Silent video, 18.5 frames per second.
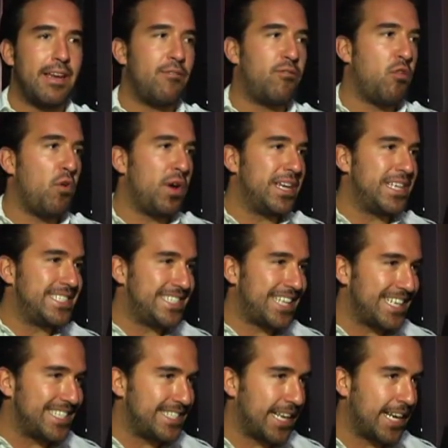fue
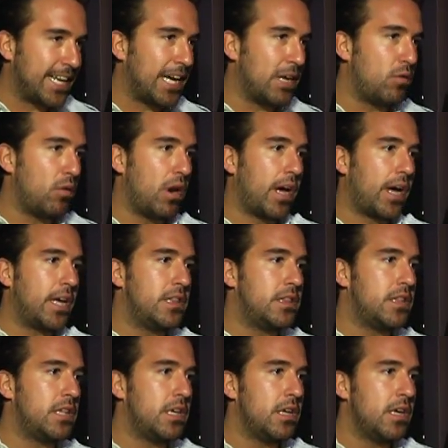estar cercano a la
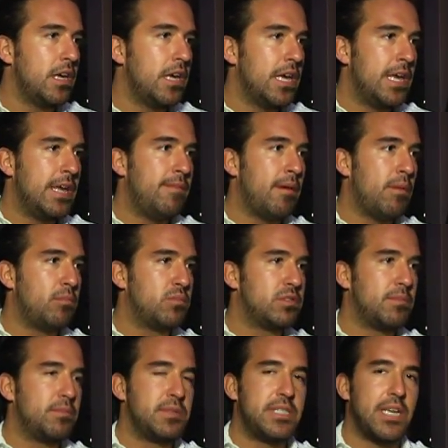gente y vamos
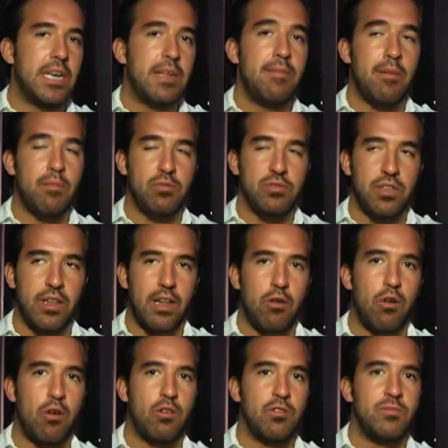a empezar y vamos a
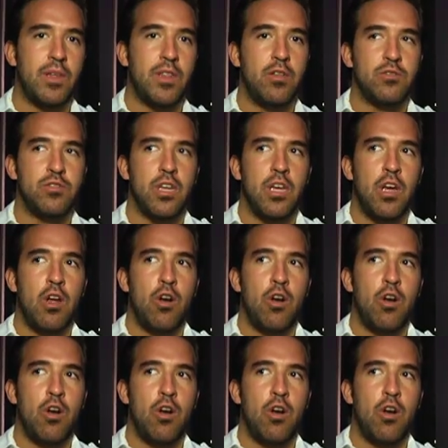darlo a los medios